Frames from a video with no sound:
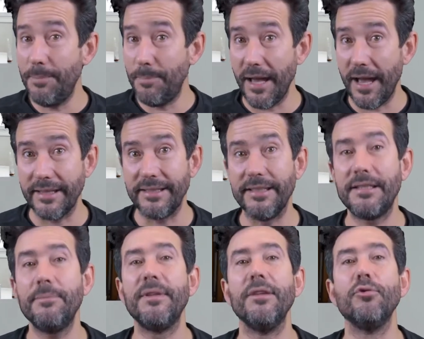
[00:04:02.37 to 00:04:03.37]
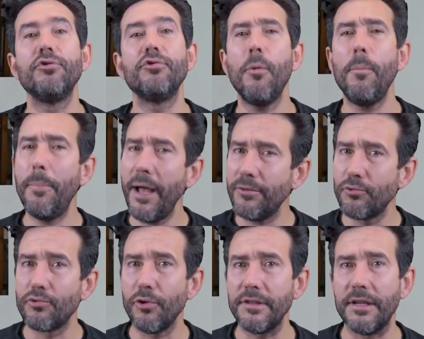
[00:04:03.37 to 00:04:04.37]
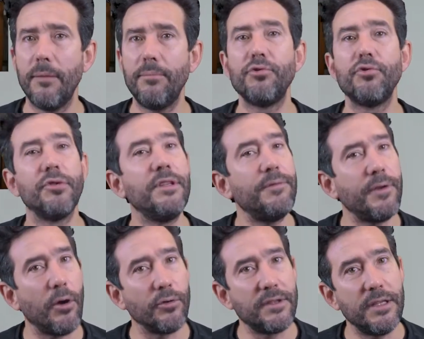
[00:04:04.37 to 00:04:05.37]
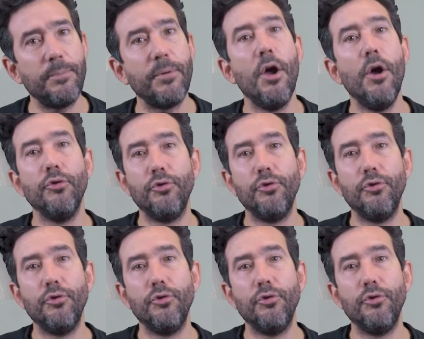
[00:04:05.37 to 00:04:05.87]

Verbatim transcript: hyper accessibles des notions pas toujours simples sur différents types